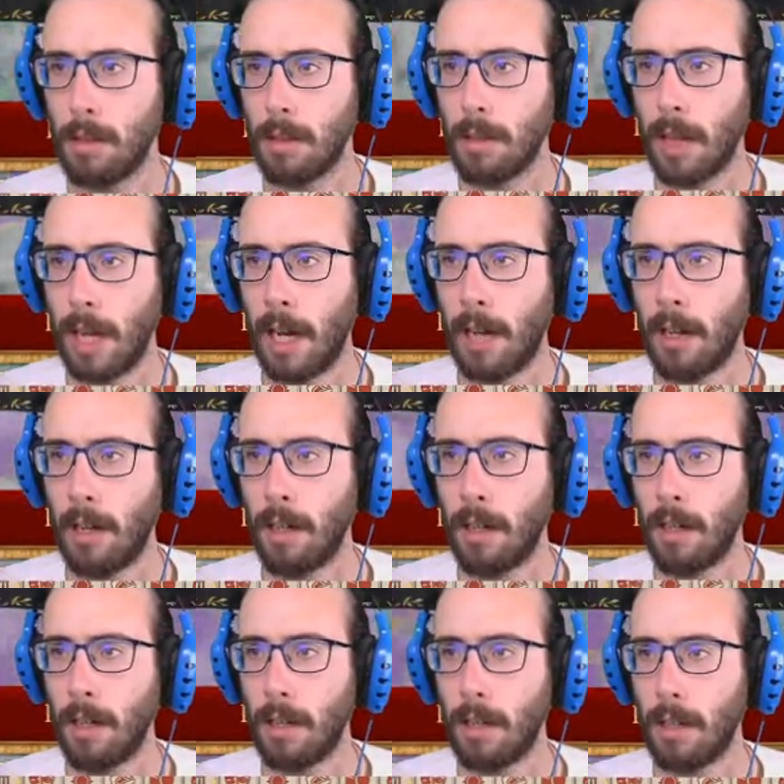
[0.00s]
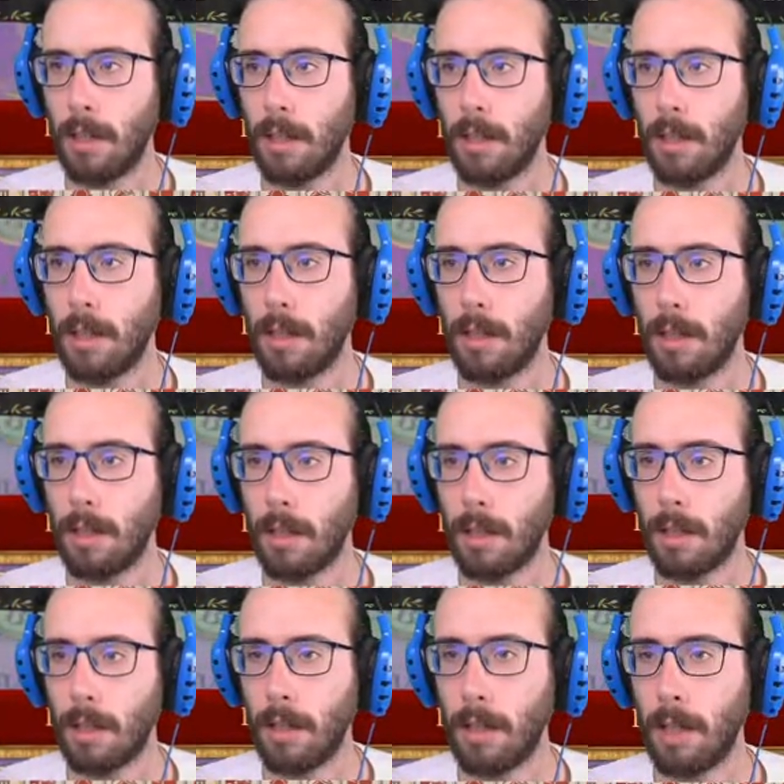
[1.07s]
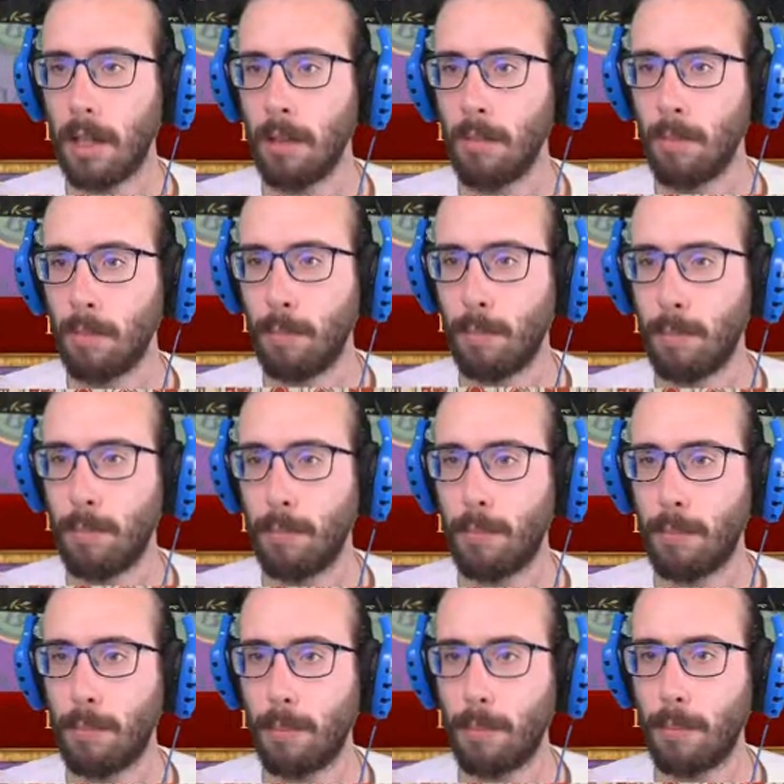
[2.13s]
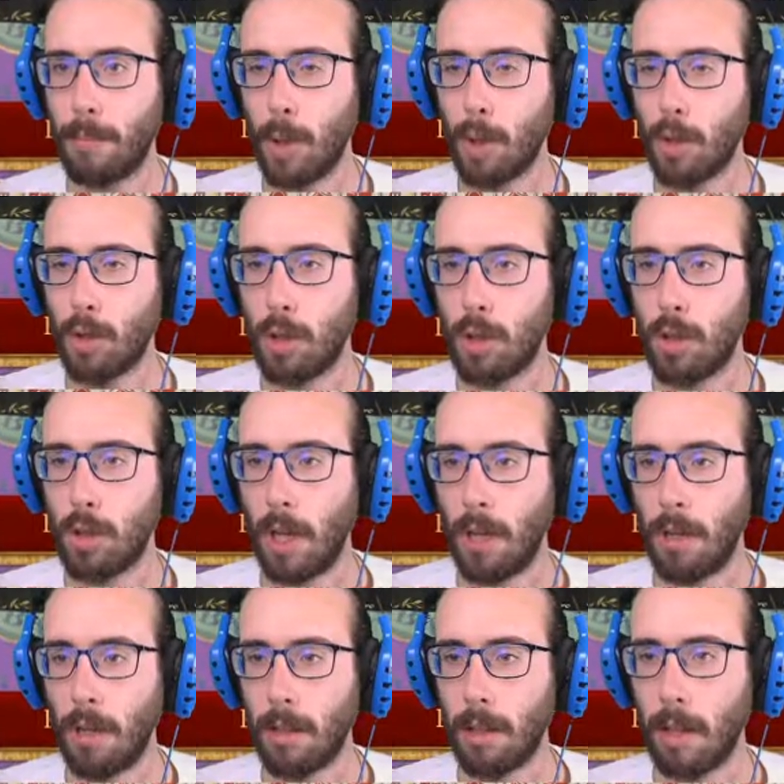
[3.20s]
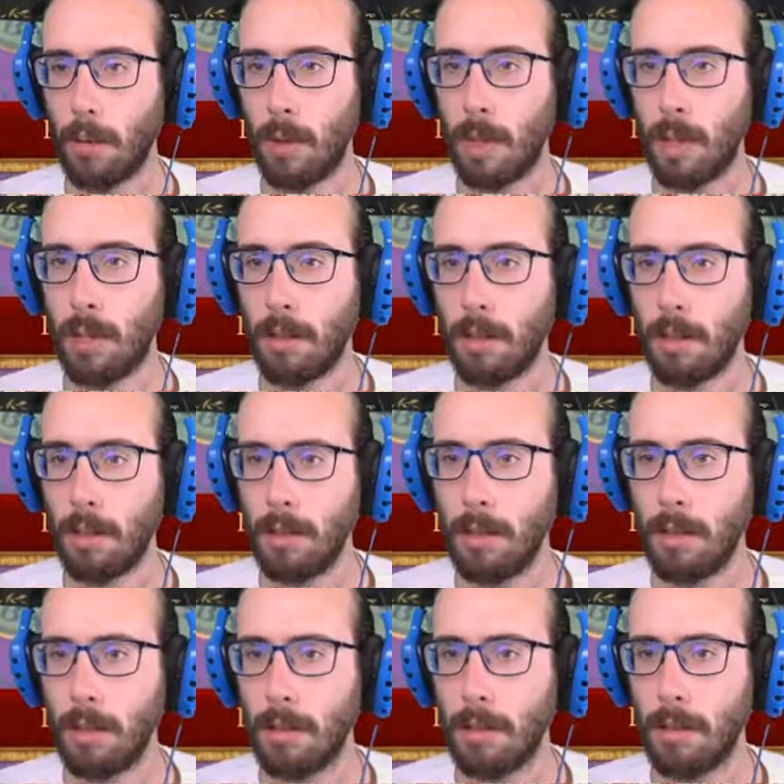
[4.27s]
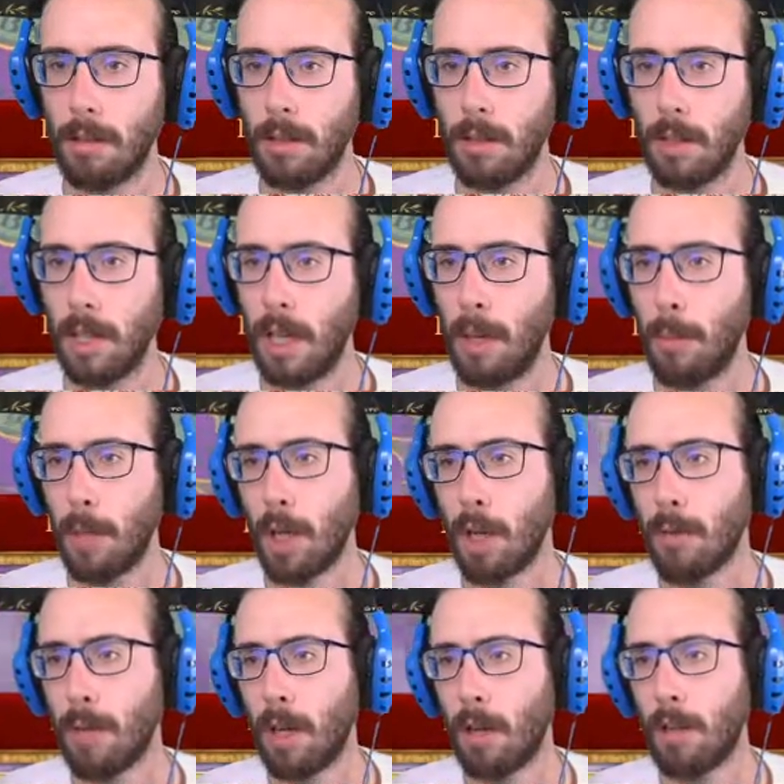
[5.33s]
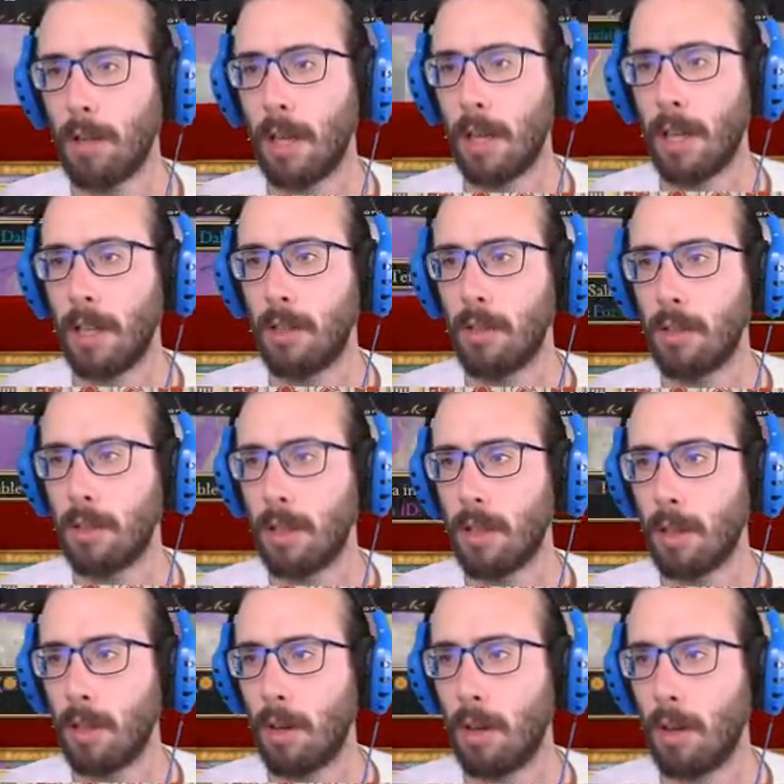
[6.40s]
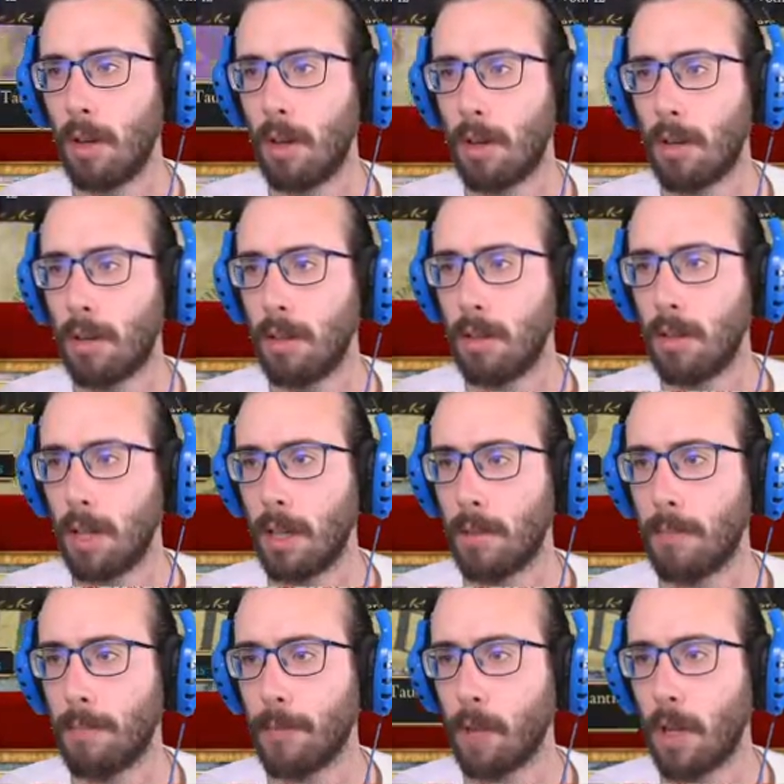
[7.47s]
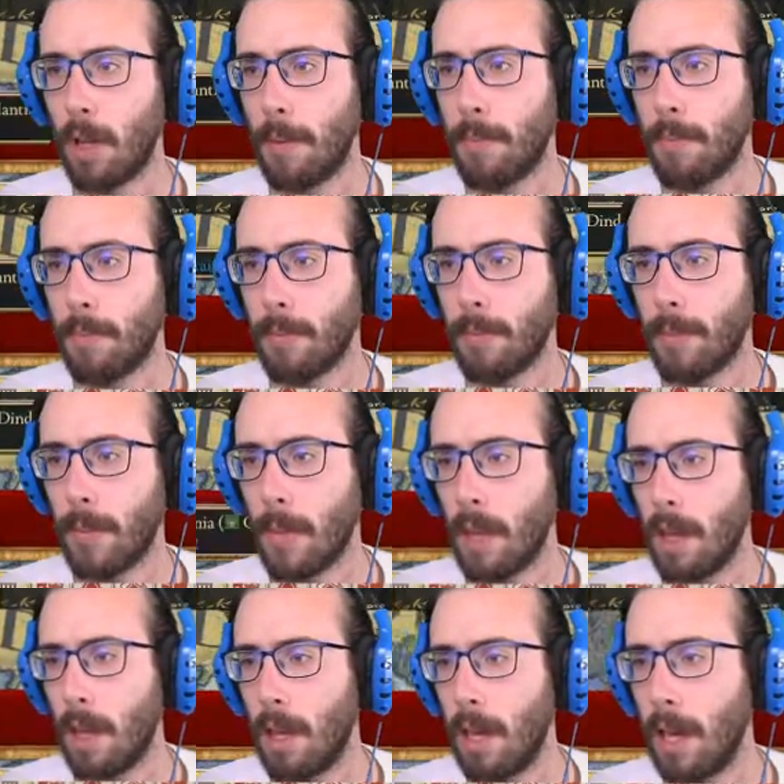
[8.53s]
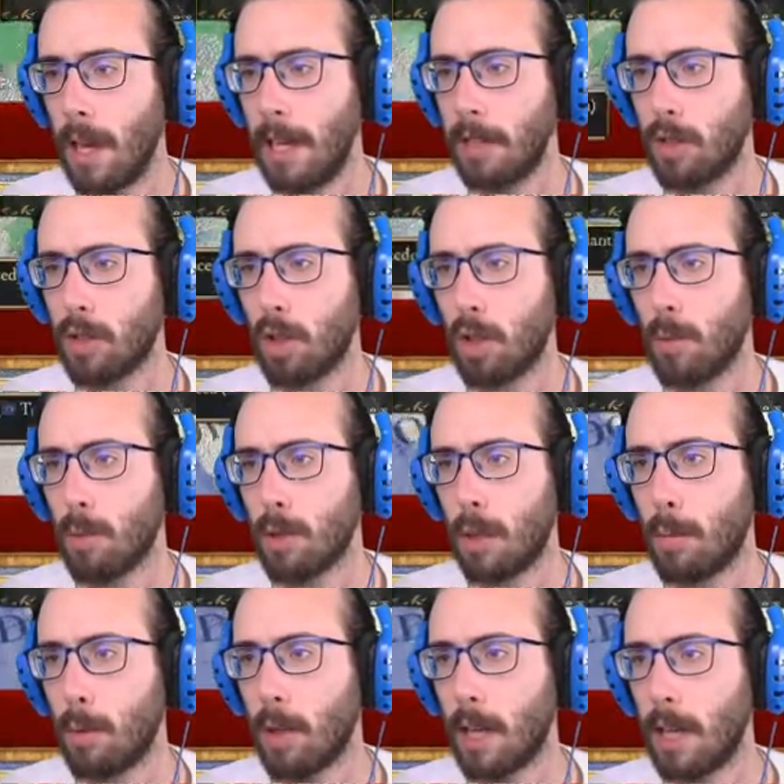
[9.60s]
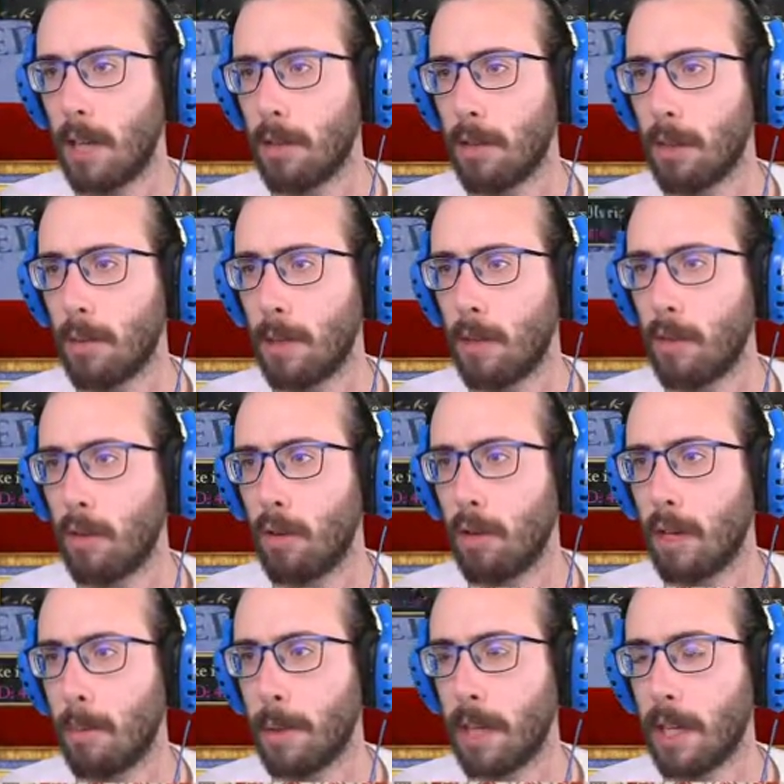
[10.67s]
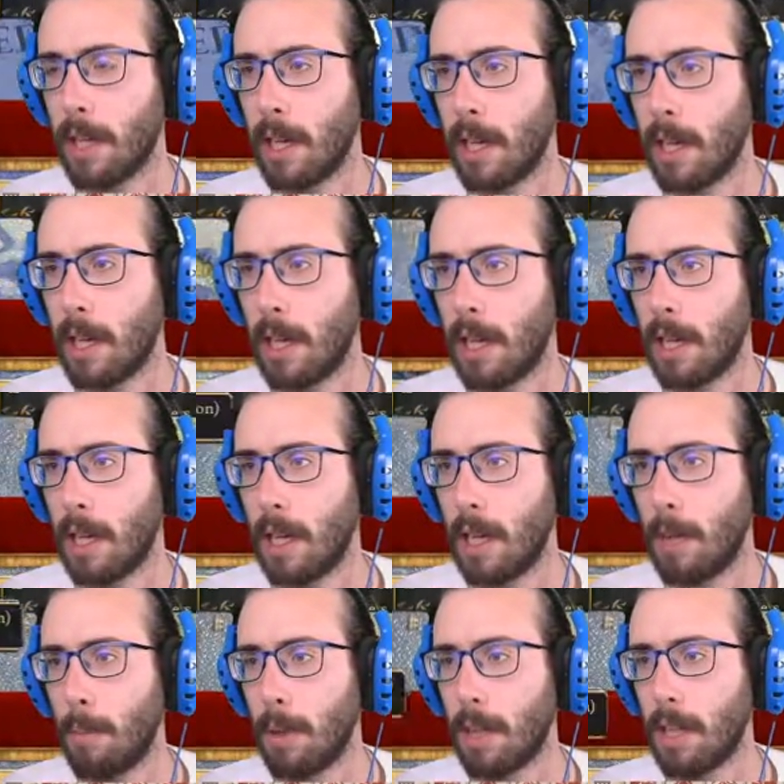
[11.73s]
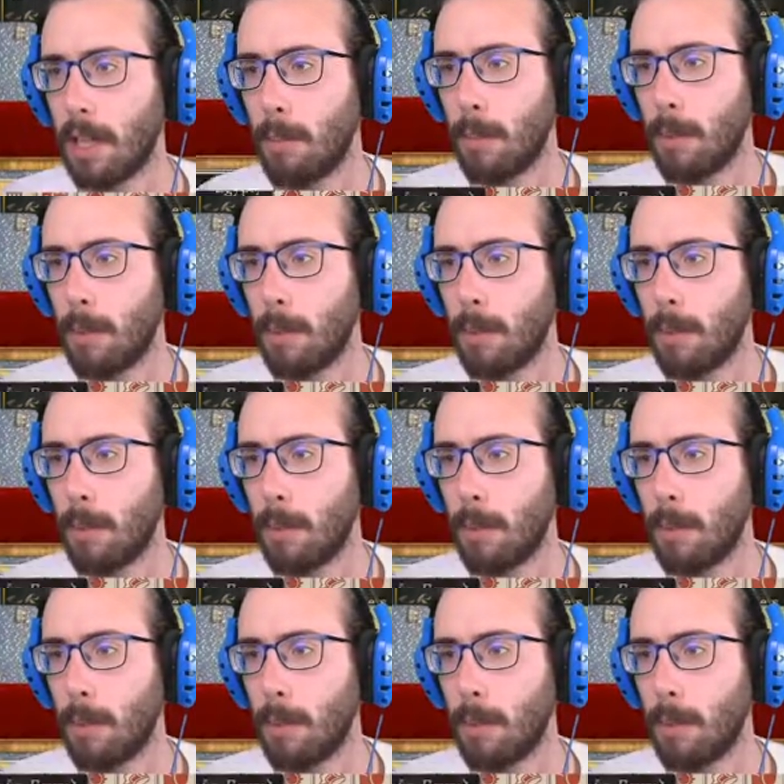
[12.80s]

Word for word: ah è un po' ciccetta Taulantia eh. però no dai 17 corti non è un... cioè è scomoda più che altro come zona, perché per andare a